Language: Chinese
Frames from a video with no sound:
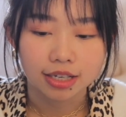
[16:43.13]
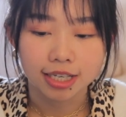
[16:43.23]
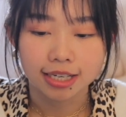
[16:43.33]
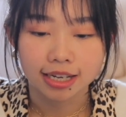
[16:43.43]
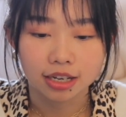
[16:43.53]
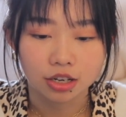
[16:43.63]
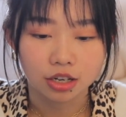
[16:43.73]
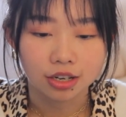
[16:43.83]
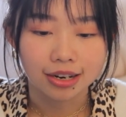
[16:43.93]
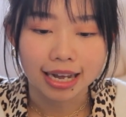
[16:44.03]
这
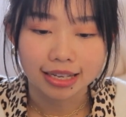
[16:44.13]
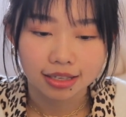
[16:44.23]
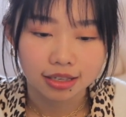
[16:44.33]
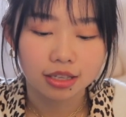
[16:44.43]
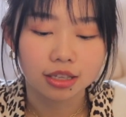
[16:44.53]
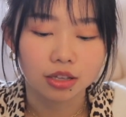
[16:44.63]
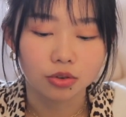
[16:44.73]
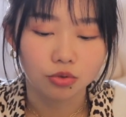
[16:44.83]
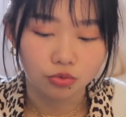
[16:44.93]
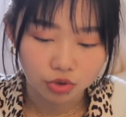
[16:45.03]
个来信
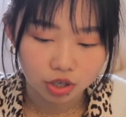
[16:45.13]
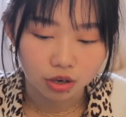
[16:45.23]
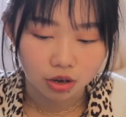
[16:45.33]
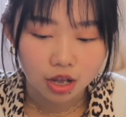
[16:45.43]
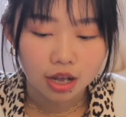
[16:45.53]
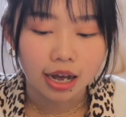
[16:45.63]
的读者